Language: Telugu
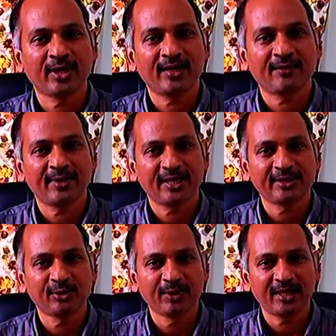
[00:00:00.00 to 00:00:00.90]
ఉన్న
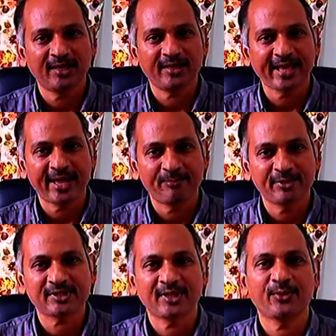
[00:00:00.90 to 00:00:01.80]
మన తిరుమల
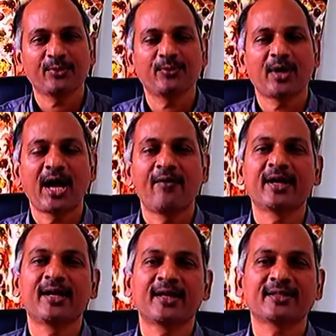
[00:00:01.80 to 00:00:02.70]
క్యాంపస్ నందు
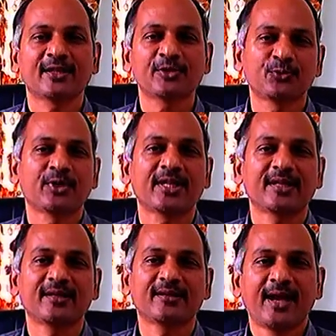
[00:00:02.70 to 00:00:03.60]
అవగాహన సదస్సు
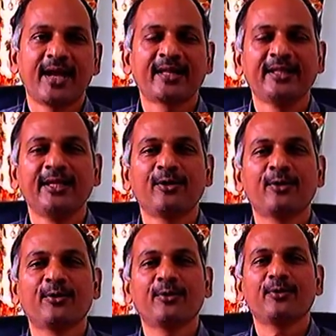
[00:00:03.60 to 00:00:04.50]
ఉంటుందండి అంటే
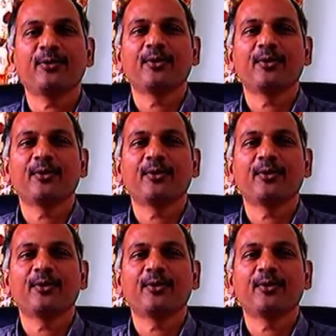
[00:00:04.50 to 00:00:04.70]
దీంట్లో